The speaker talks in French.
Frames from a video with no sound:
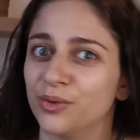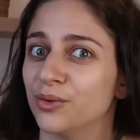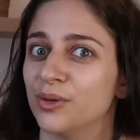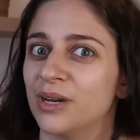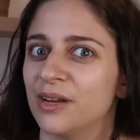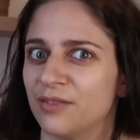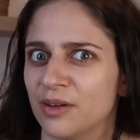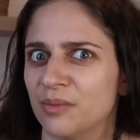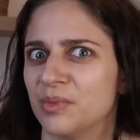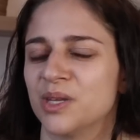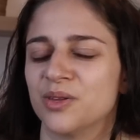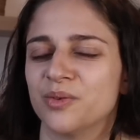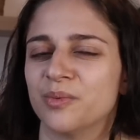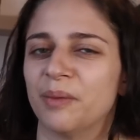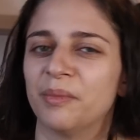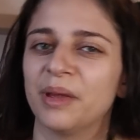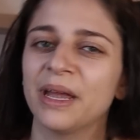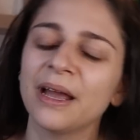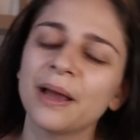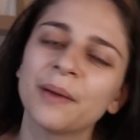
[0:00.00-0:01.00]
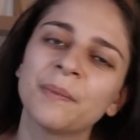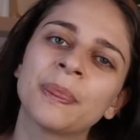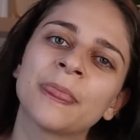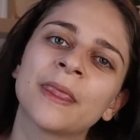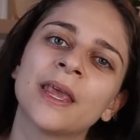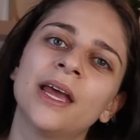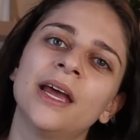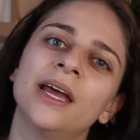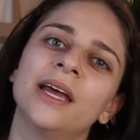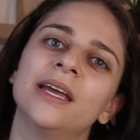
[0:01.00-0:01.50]
de la famille de ma mère.
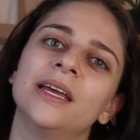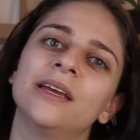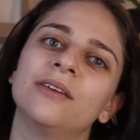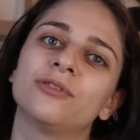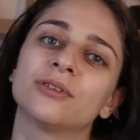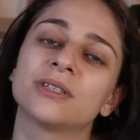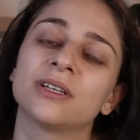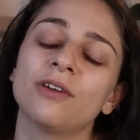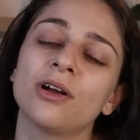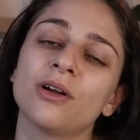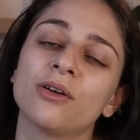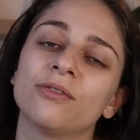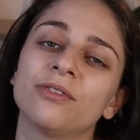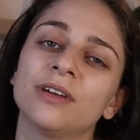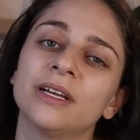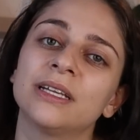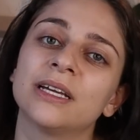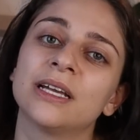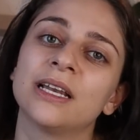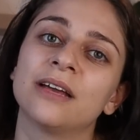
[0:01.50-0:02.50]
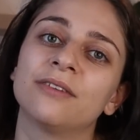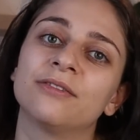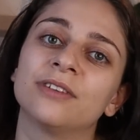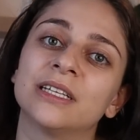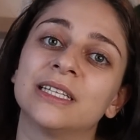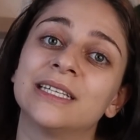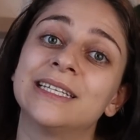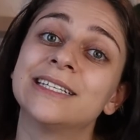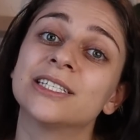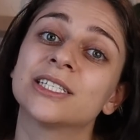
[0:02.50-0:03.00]
Et il faut savoir qu'en fait, elle
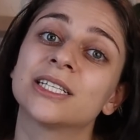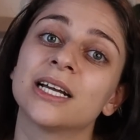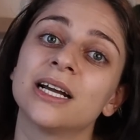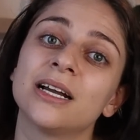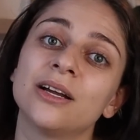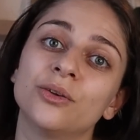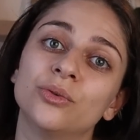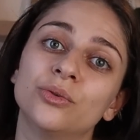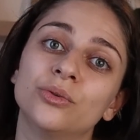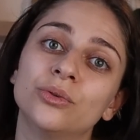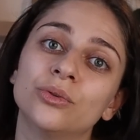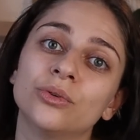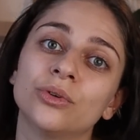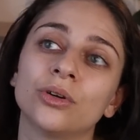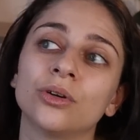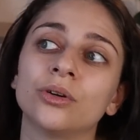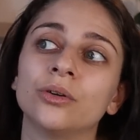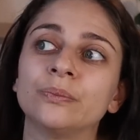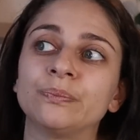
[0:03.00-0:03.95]
avait déjà eu